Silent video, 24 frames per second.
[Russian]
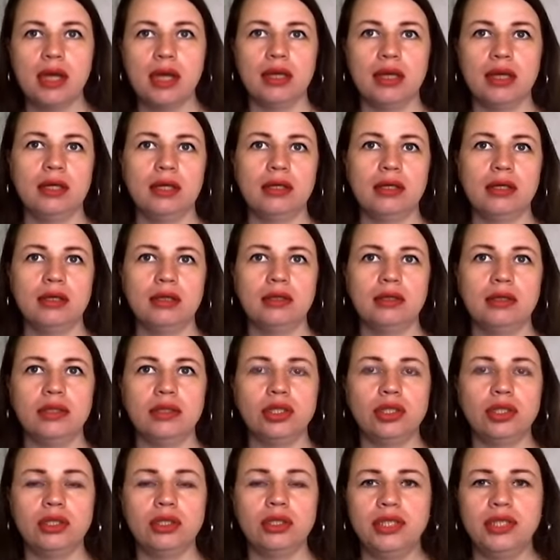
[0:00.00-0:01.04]
а,
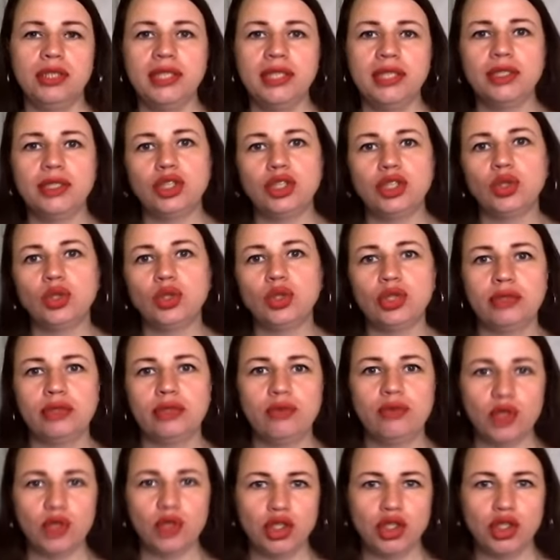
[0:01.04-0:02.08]
делать что-то
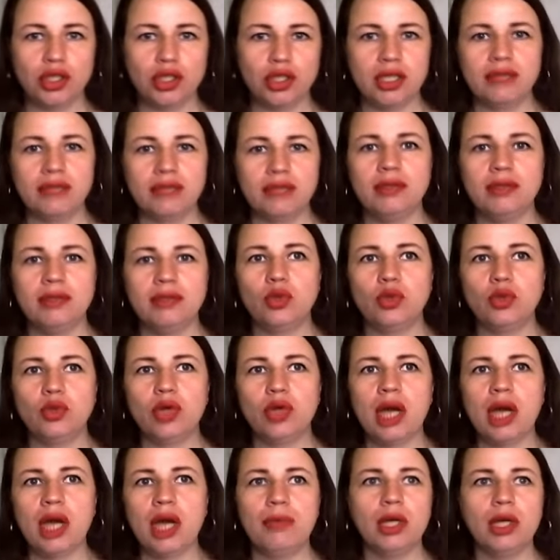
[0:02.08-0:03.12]
творческое своими
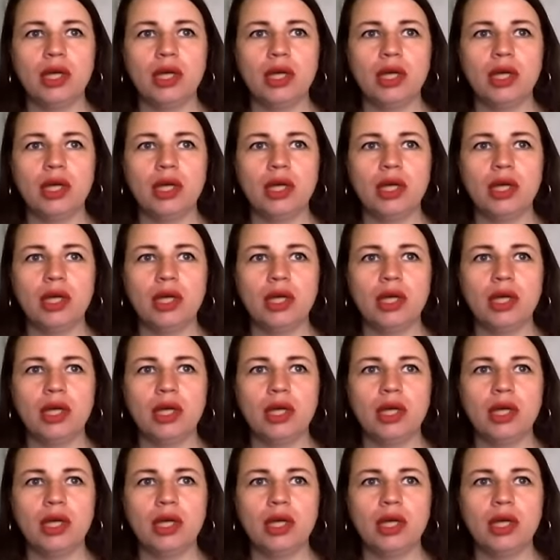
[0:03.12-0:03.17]
руками.